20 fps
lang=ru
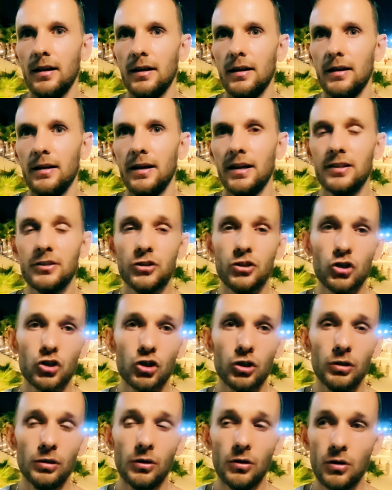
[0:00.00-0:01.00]
Это
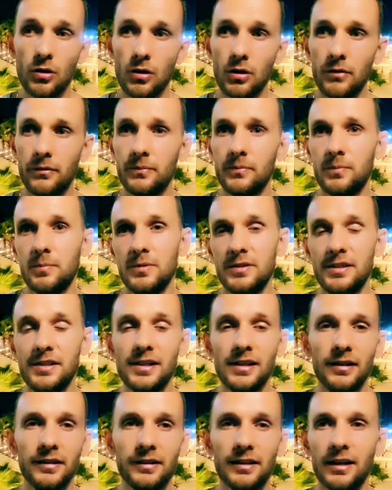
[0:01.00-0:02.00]
тяжело
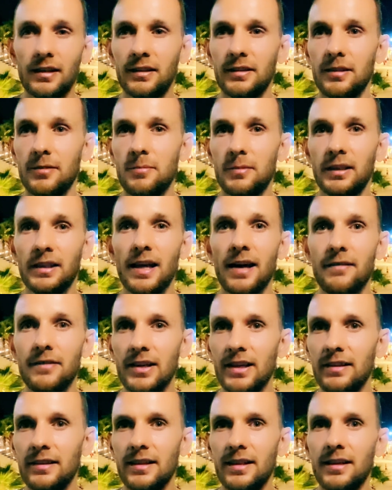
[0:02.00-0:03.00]
сделать как-то
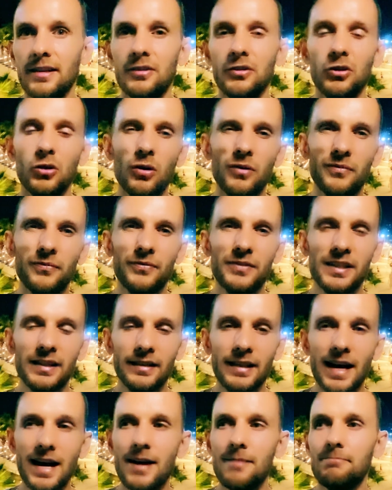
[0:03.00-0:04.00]
мгновенно, но
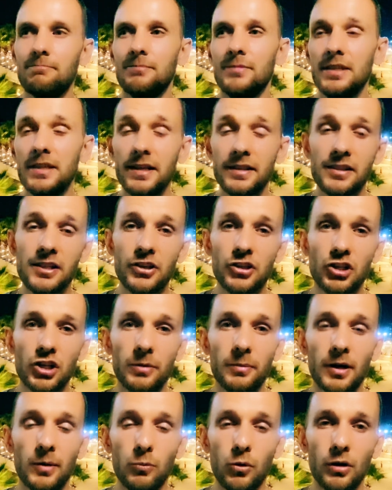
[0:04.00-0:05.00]
всегда есть над чем
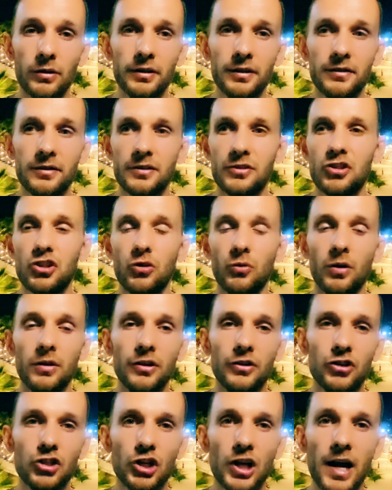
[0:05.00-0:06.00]
работать, с чего
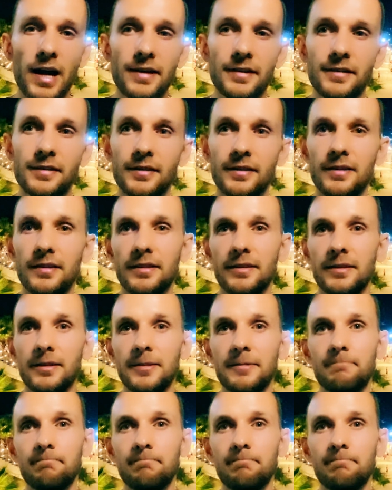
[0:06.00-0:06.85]
начать. И